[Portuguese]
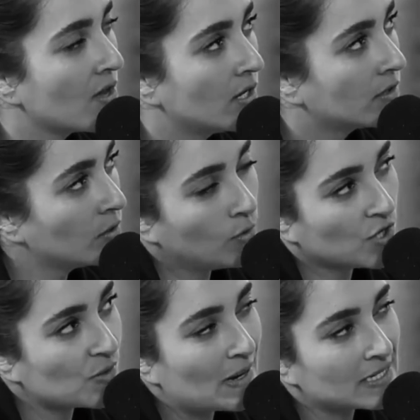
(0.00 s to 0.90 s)
Então
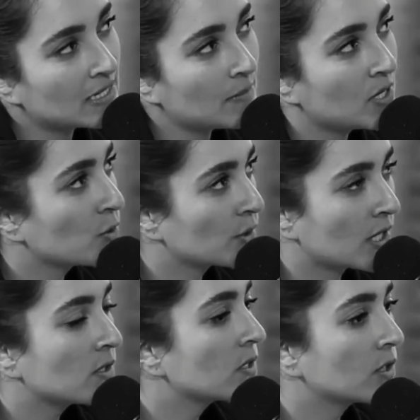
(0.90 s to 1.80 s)
hoje, basicamente, os
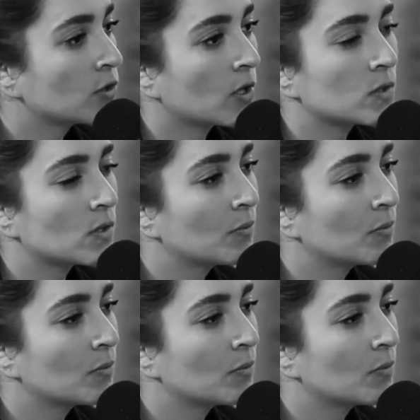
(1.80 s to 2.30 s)
grandes escritórios estão